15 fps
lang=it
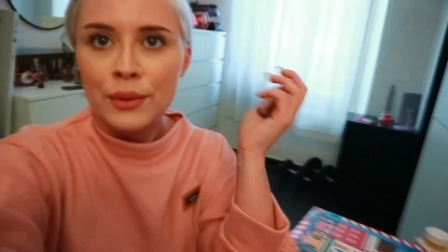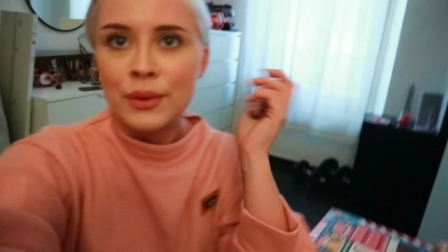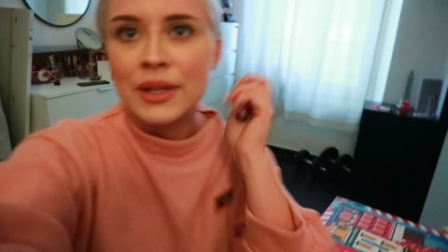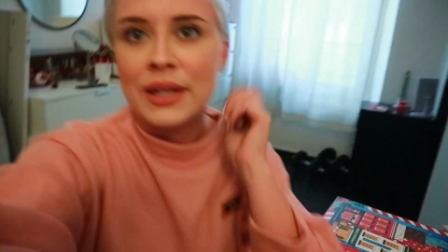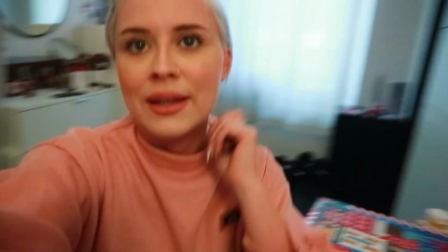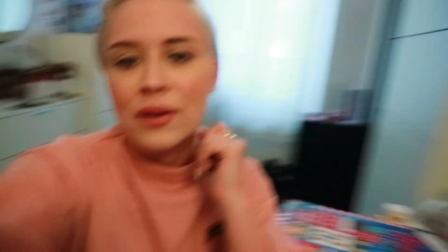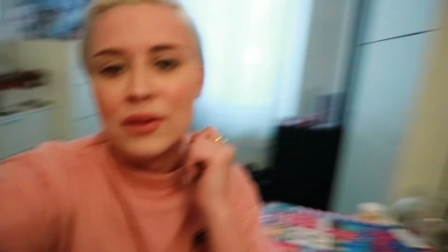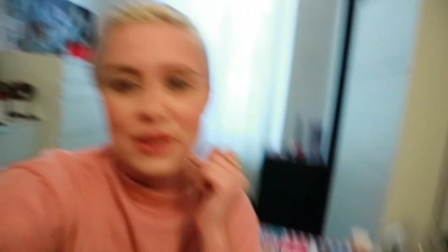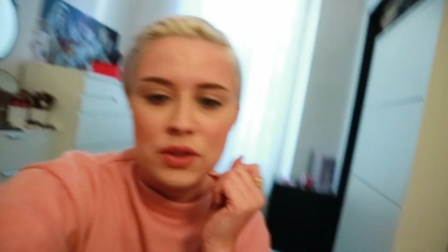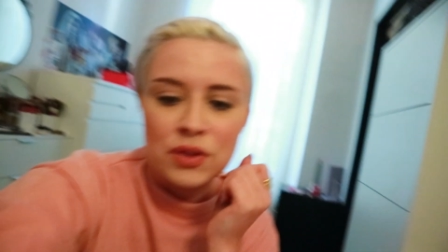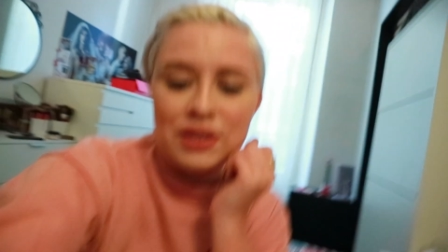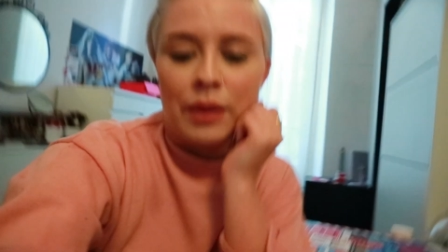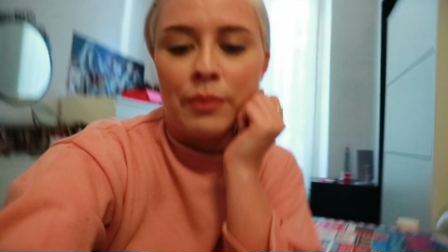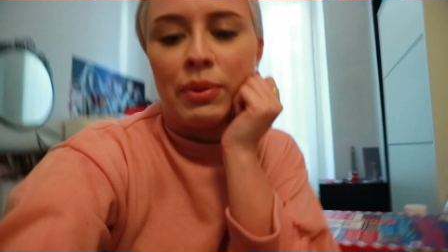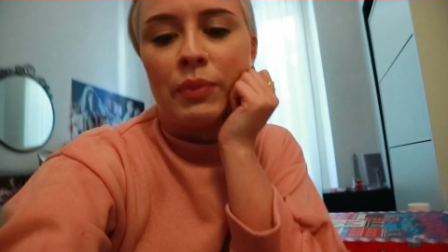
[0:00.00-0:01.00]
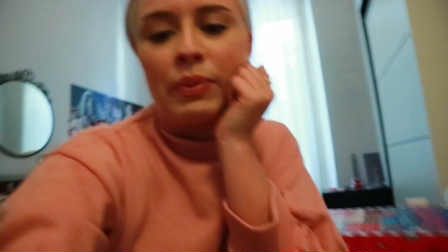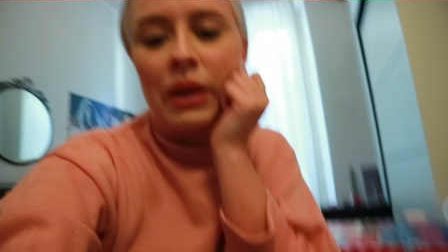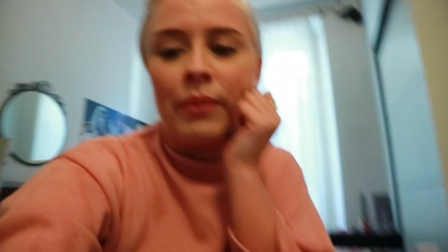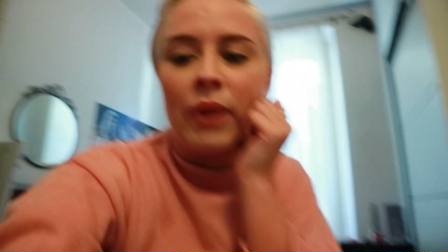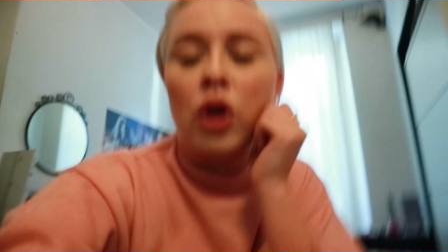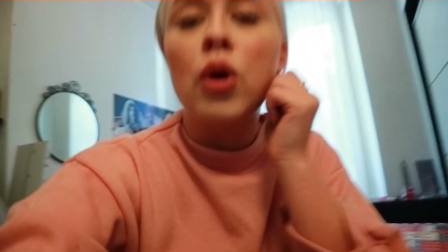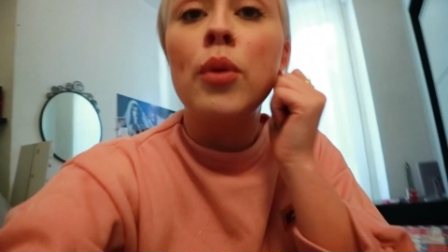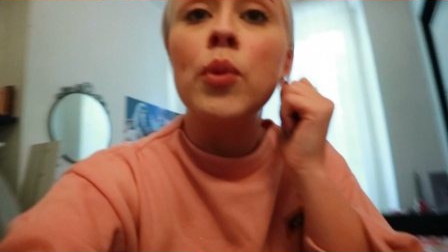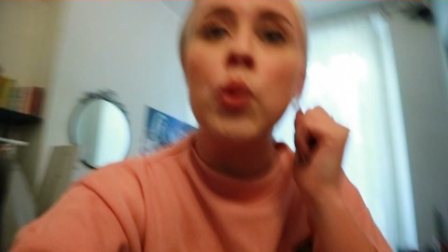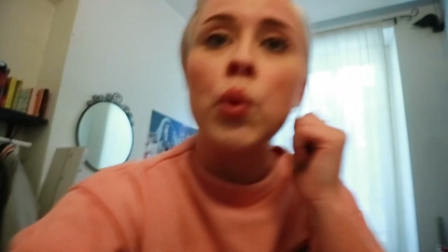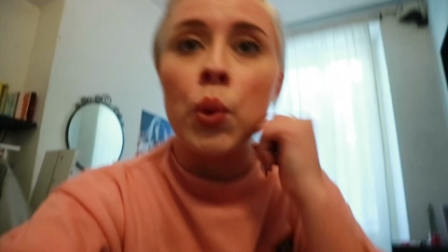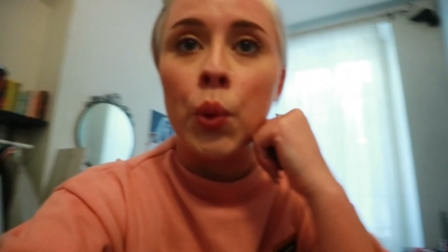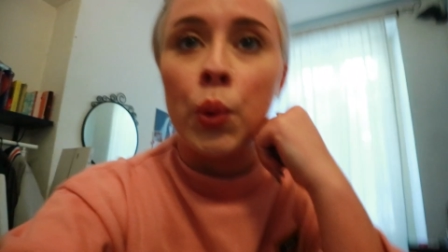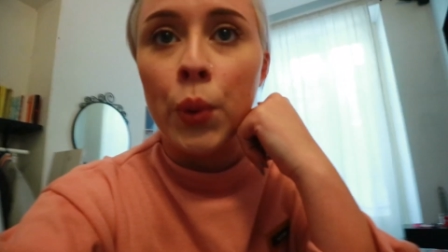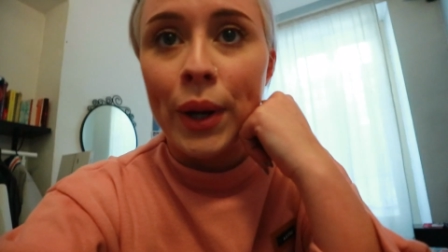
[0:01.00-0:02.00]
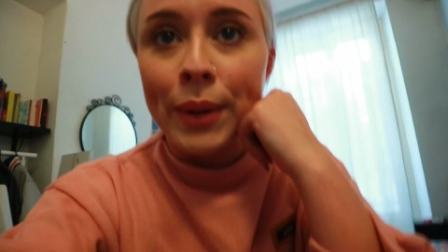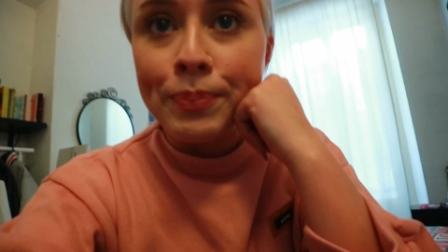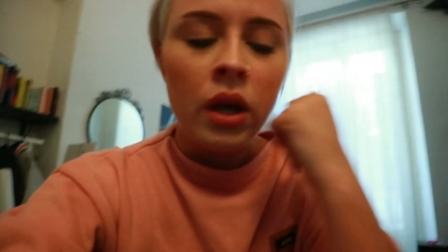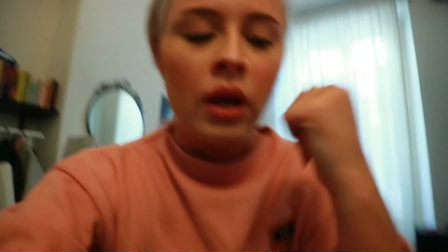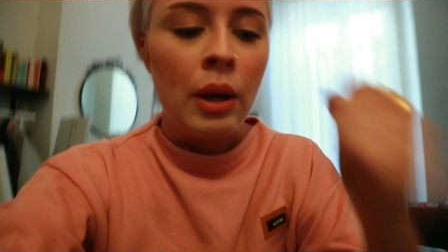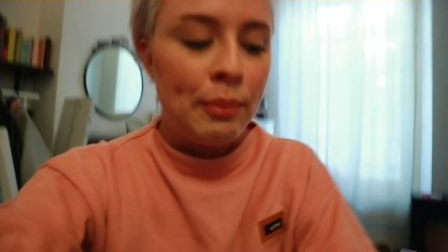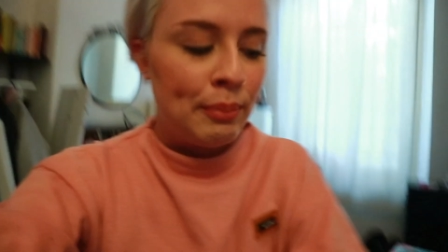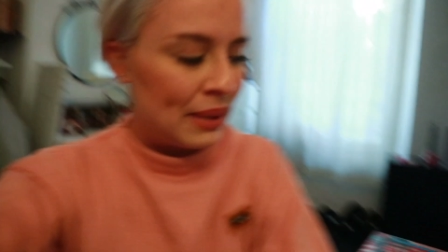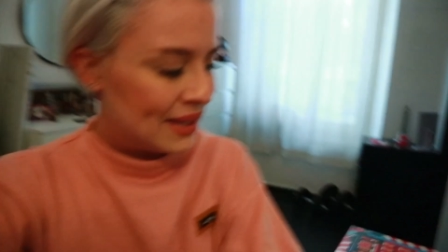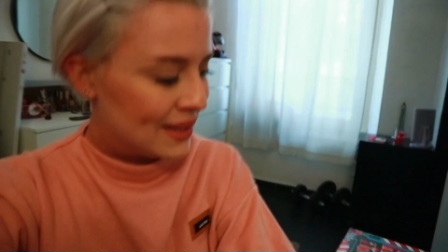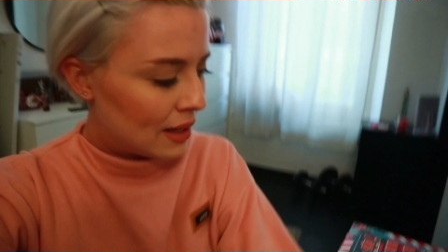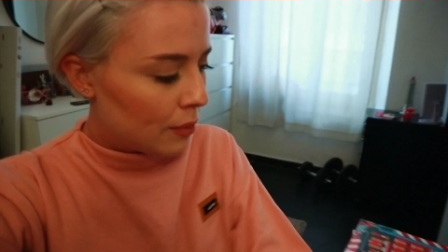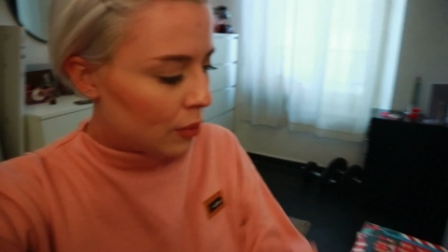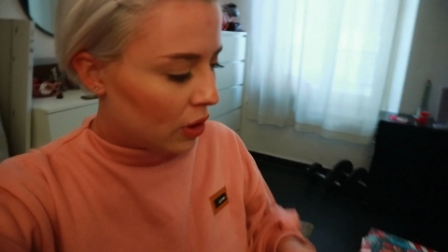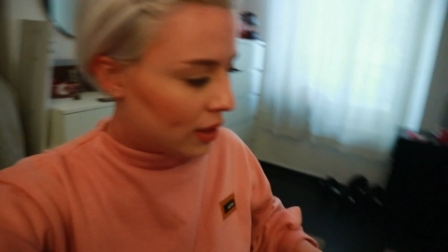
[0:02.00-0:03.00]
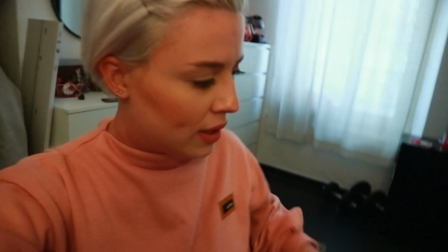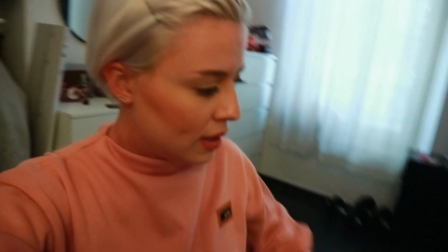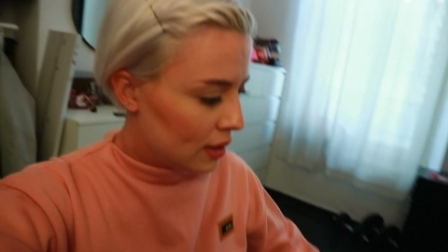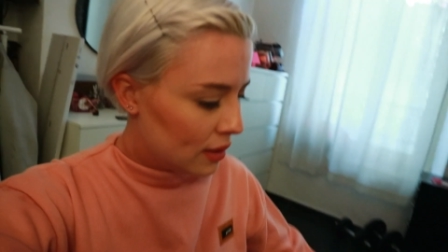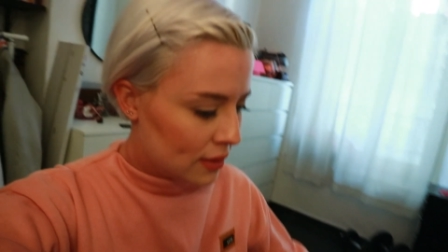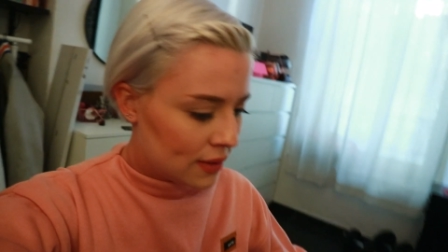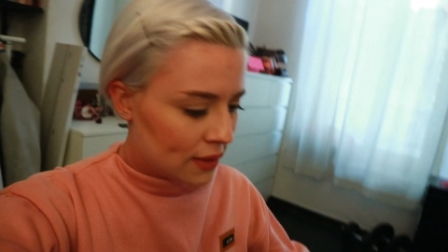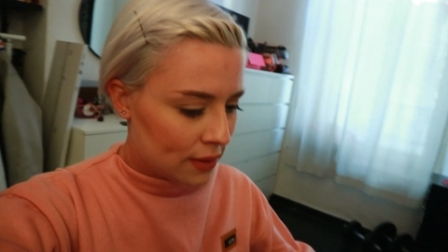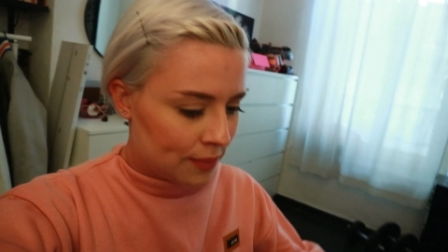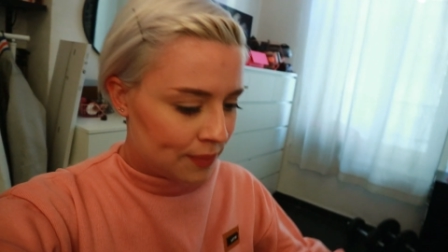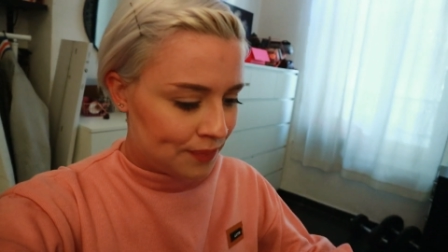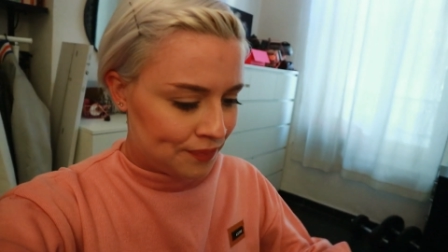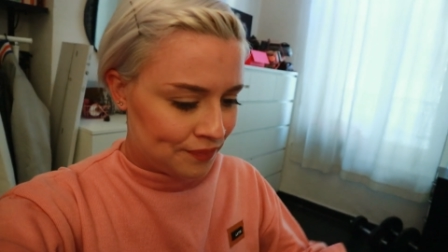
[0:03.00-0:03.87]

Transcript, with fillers: quindi io li so sempre prima comunque passiamo a Kills